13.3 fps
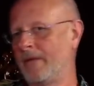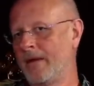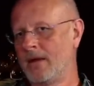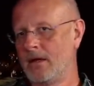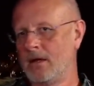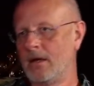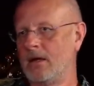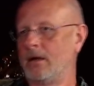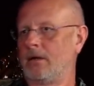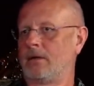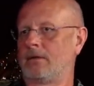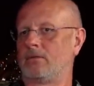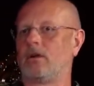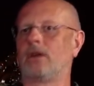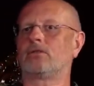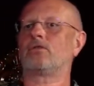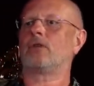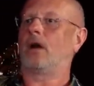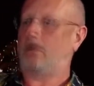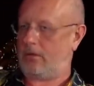Представляешь, там еще фразу... Ну,
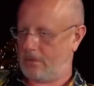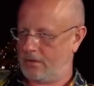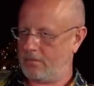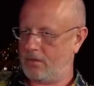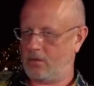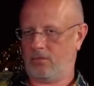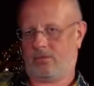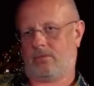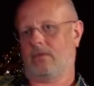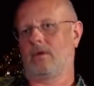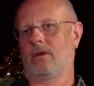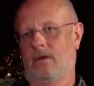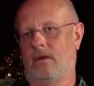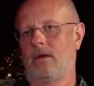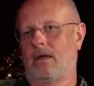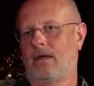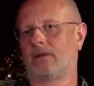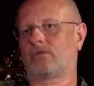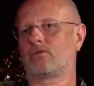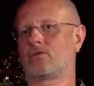а то... Э, минут.
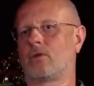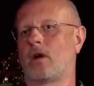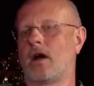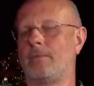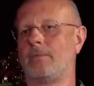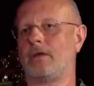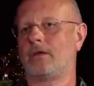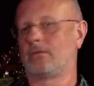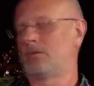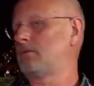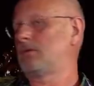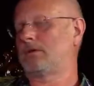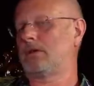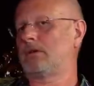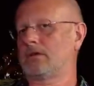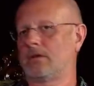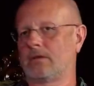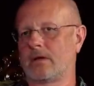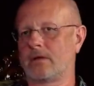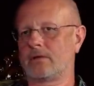А то, что хамит, ну, это от
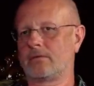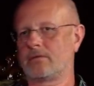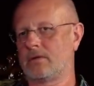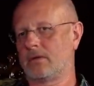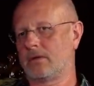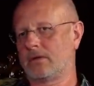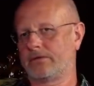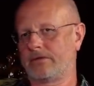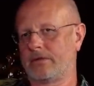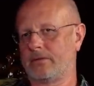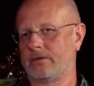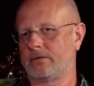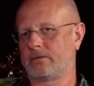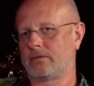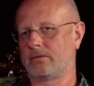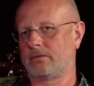конкретного человека зависит.